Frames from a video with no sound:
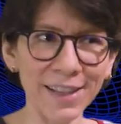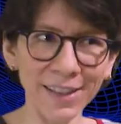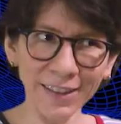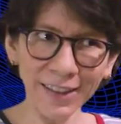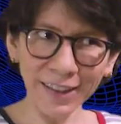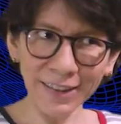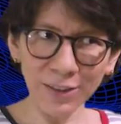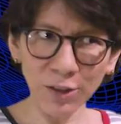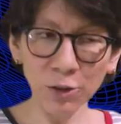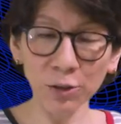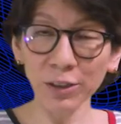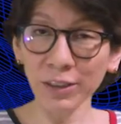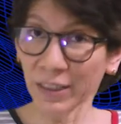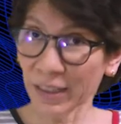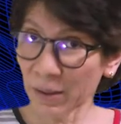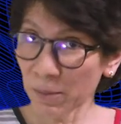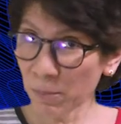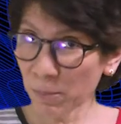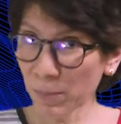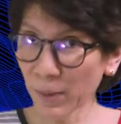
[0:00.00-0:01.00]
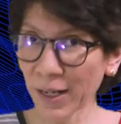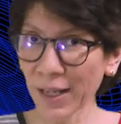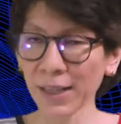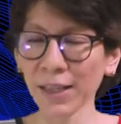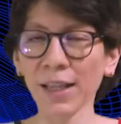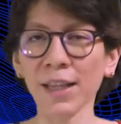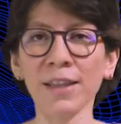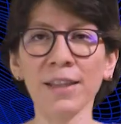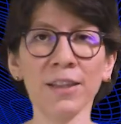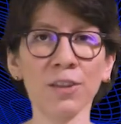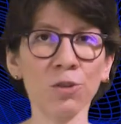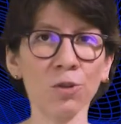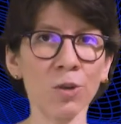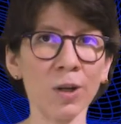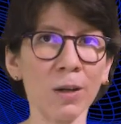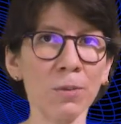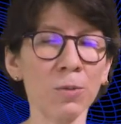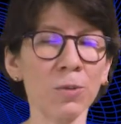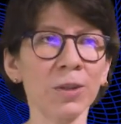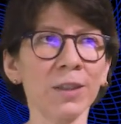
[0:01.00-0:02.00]
detección temprana de
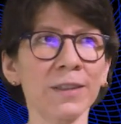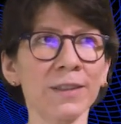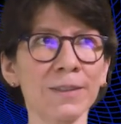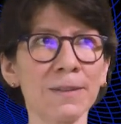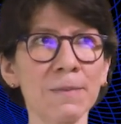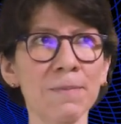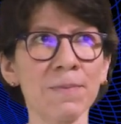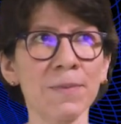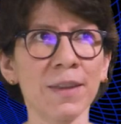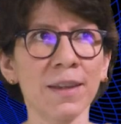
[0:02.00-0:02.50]
socavones.